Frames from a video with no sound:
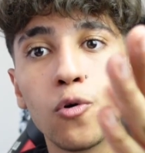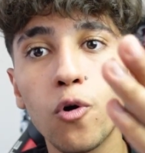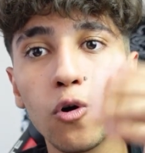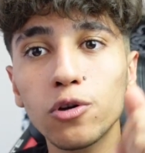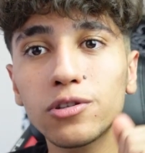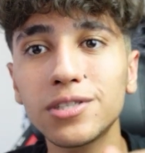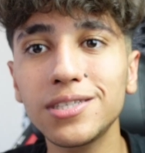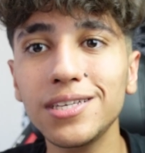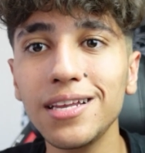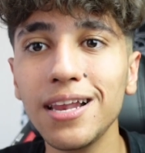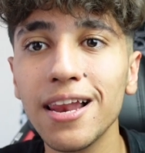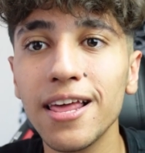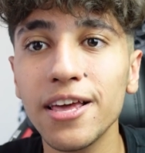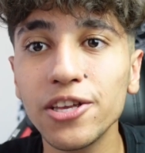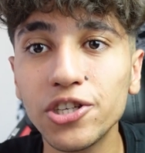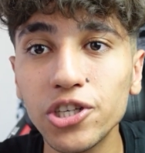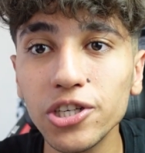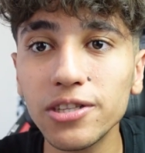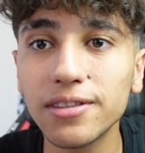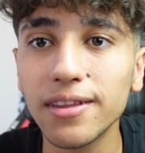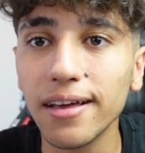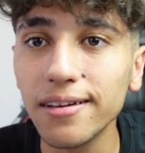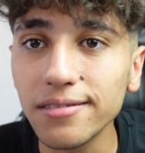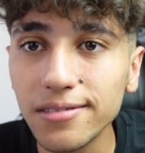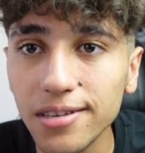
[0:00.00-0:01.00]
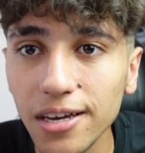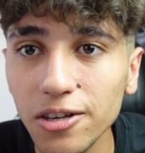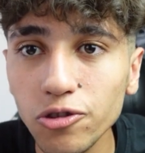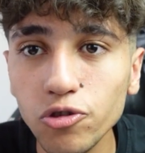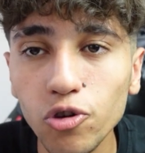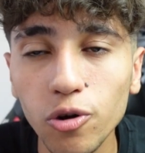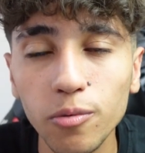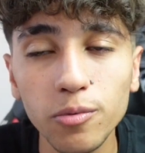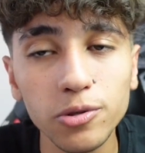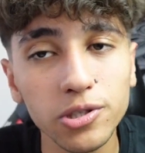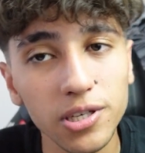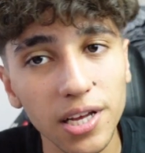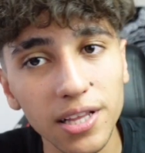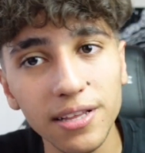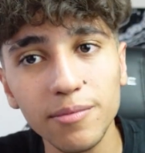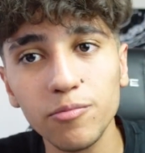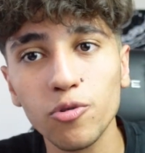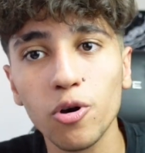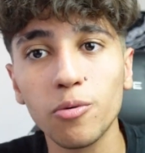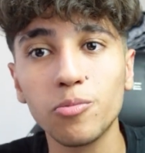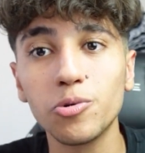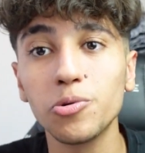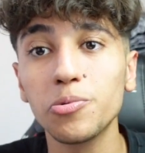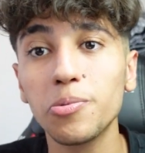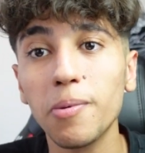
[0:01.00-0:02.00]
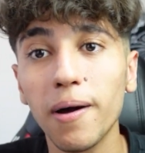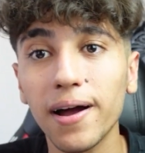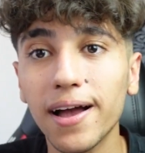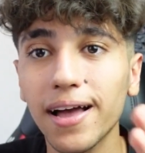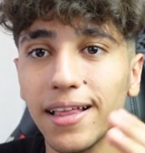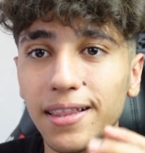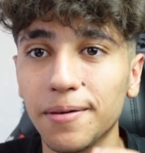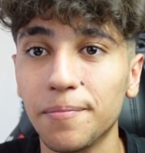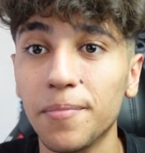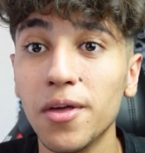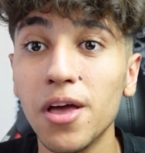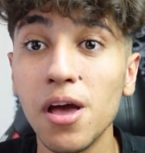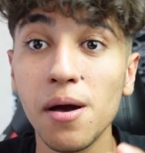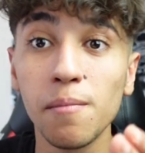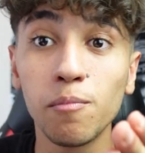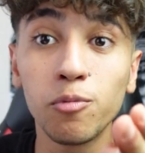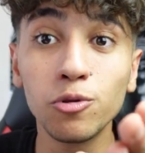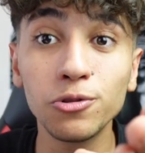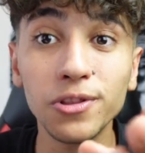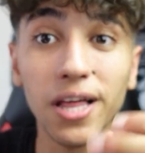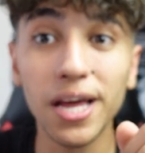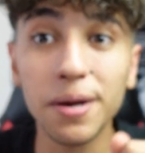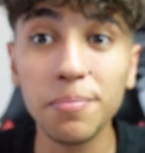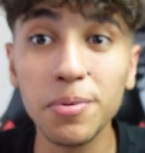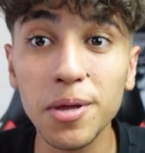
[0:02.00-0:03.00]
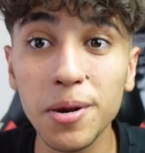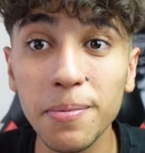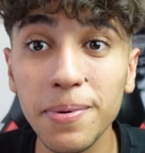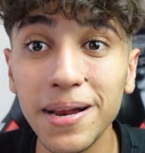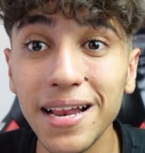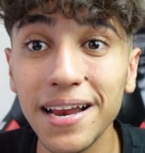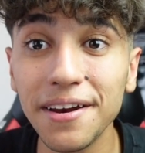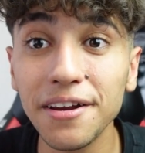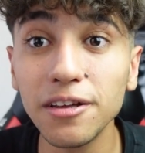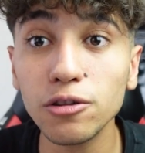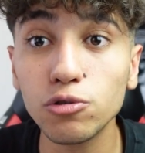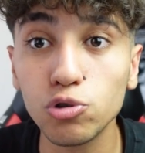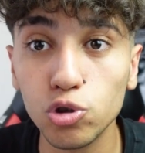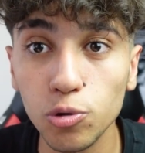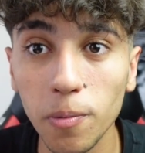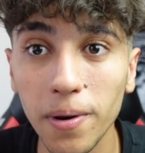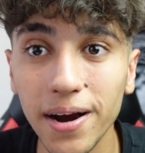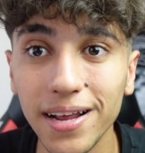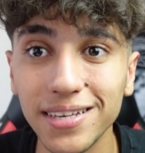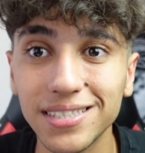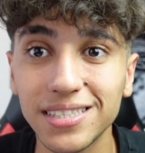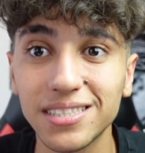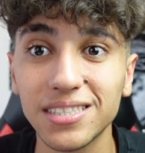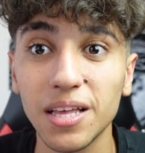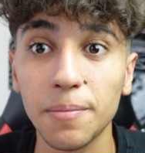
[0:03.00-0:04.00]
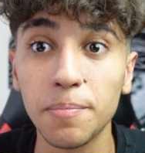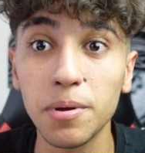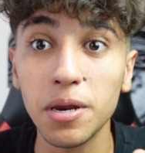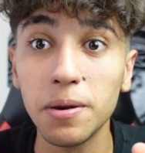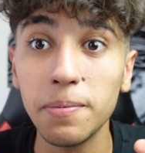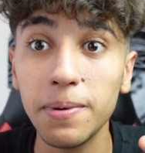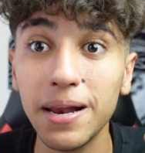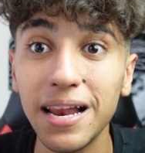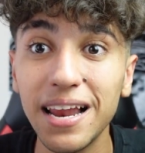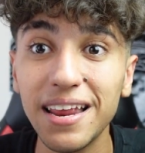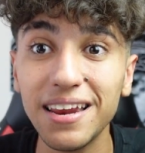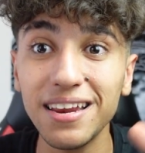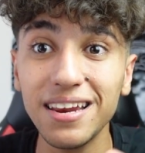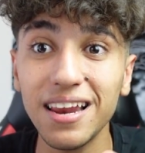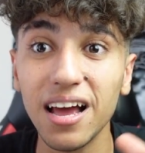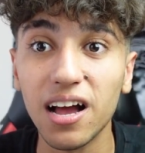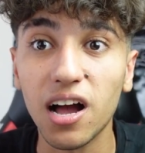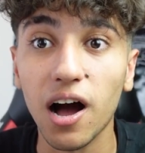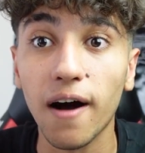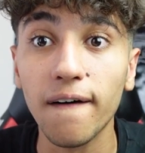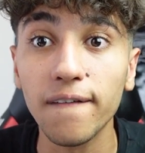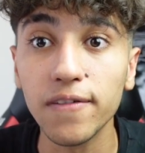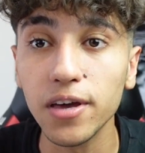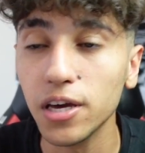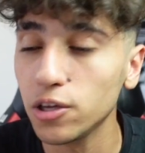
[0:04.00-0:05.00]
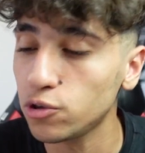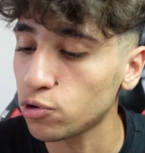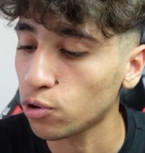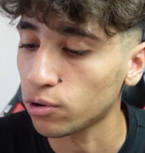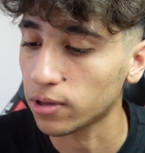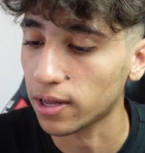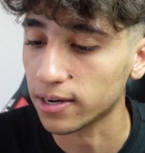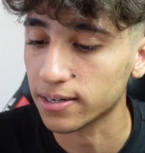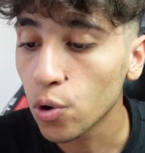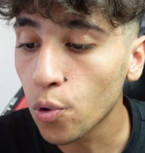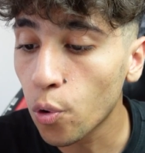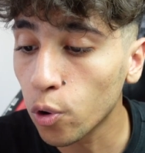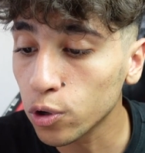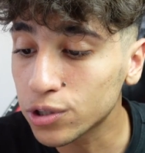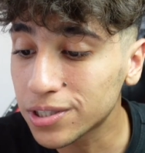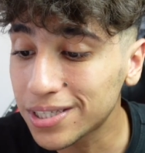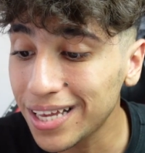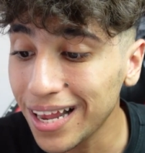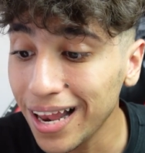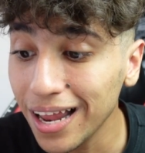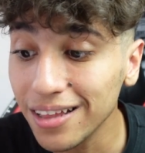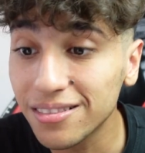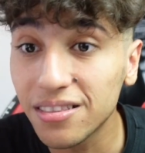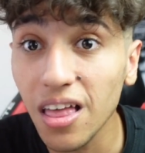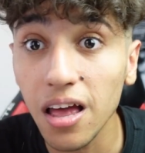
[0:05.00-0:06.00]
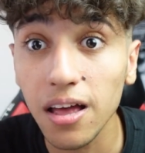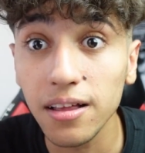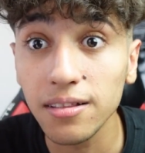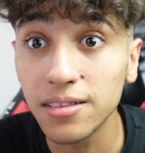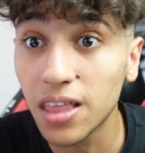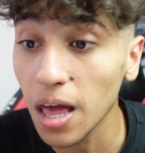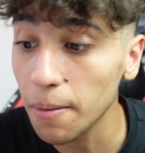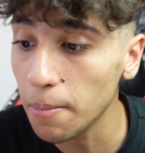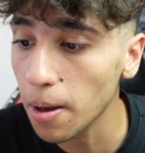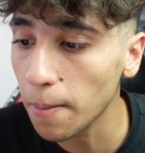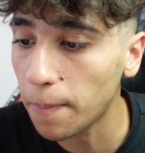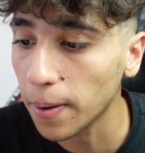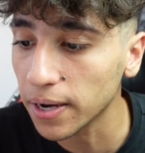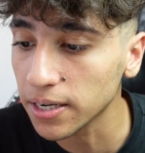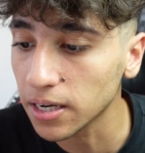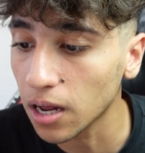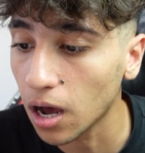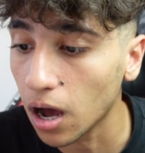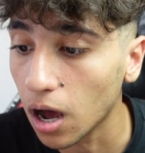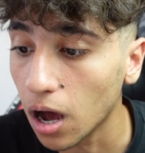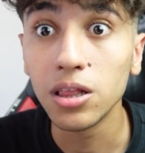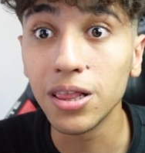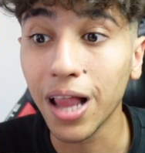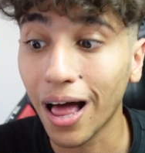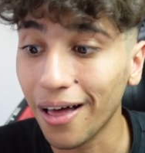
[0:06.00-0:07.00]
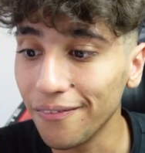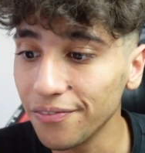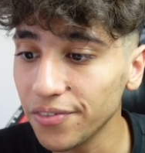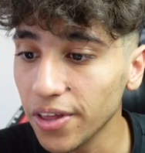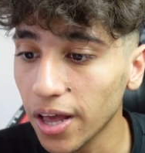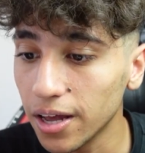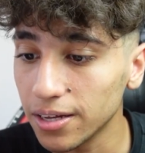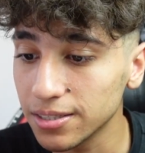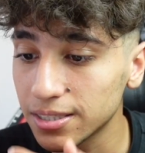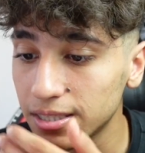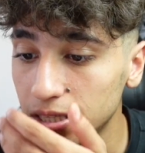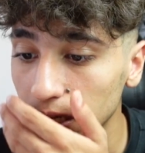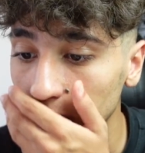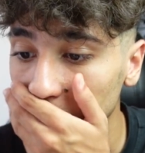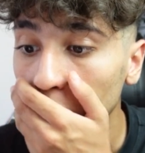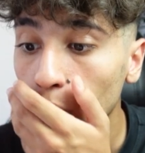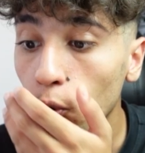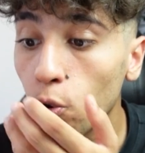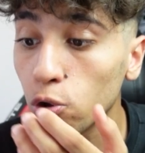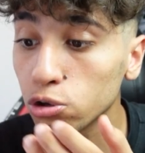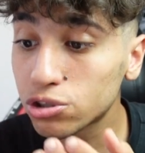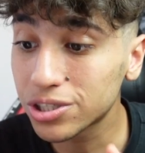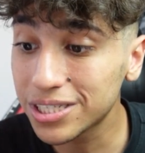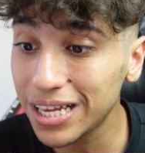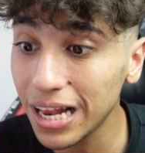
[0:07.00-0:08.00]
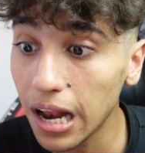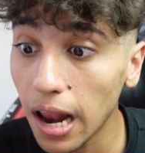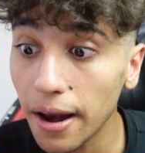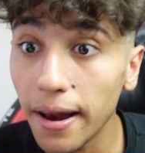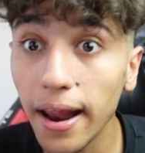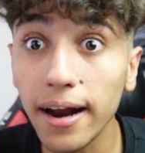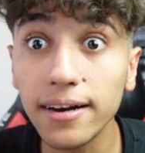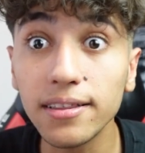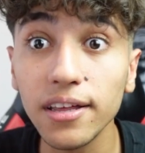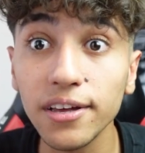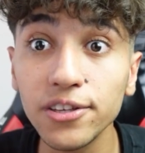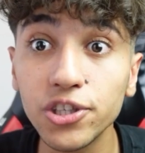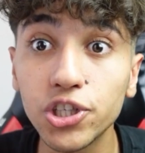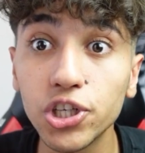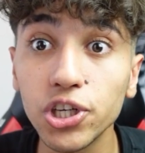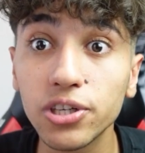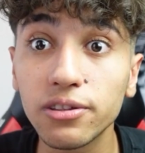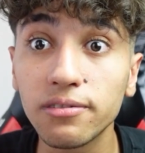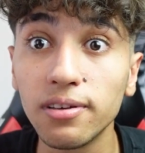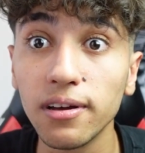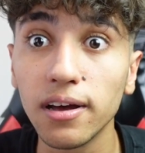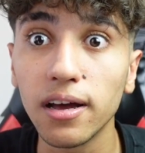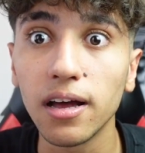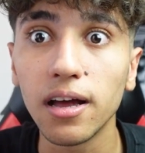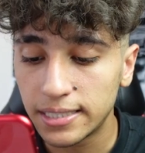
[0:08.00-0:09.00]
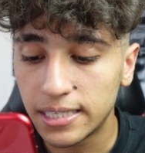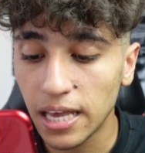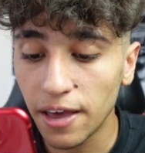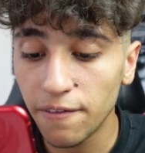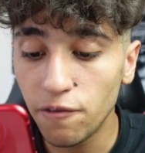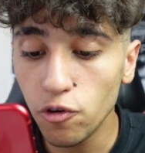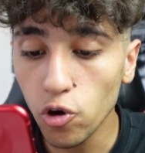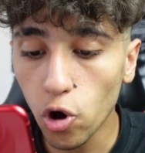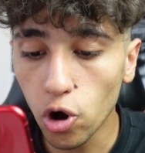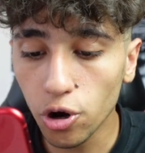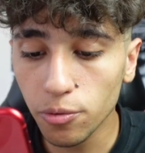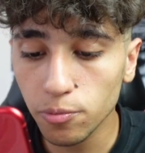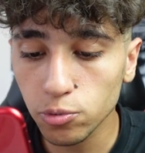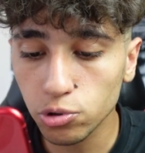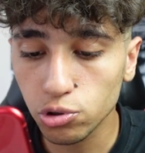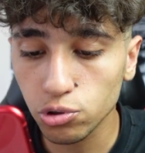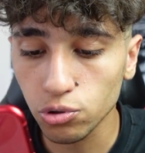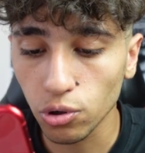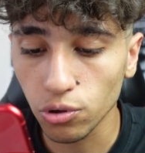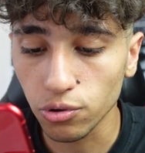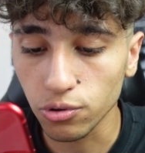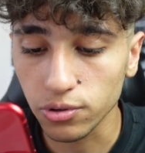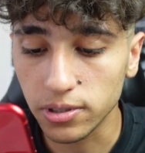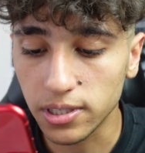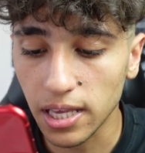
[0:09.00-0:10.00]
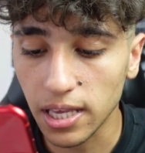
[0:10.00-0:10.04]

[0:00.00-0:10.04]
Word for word: Godzilla'yı cidden tanıyor mu tanımıyor mu bir bakalım. Bunlar birbirlerine düşman aslında birbirleriyle kavga ediyorlar. Godzilla de deme bana lan yazdı. Godzilla nereden çıktı? Seviyor musun onu?